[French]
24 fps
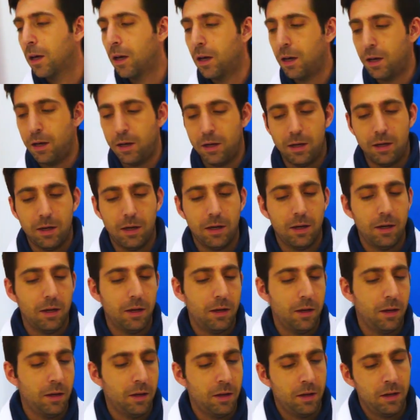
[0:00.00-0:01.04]
Ah.
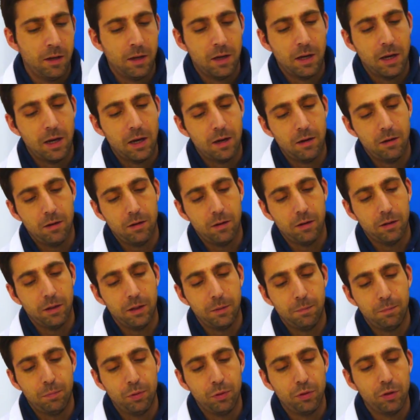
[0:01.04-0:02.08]
Alors,
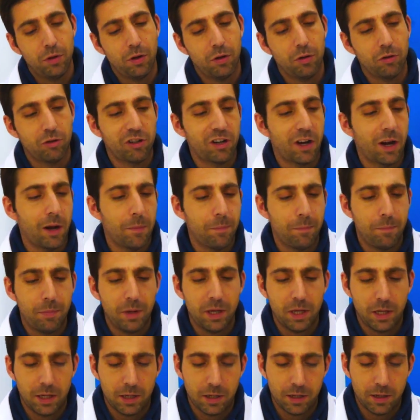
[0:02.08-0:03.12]
des pots d'orange
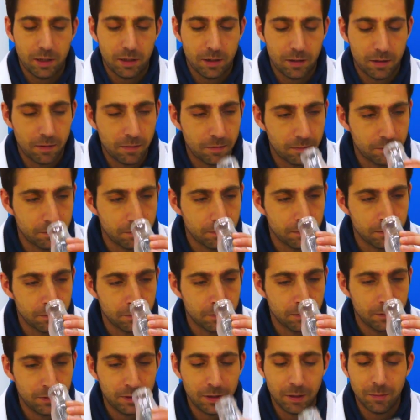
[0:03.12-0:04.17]
râpés.
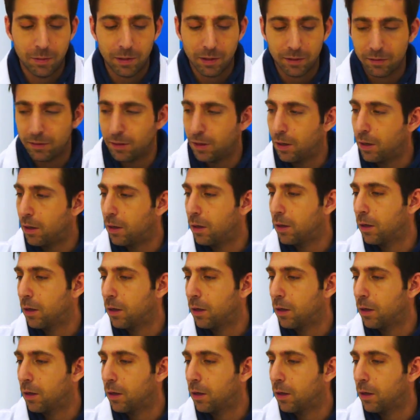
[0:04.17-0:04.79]
C'est bien ça.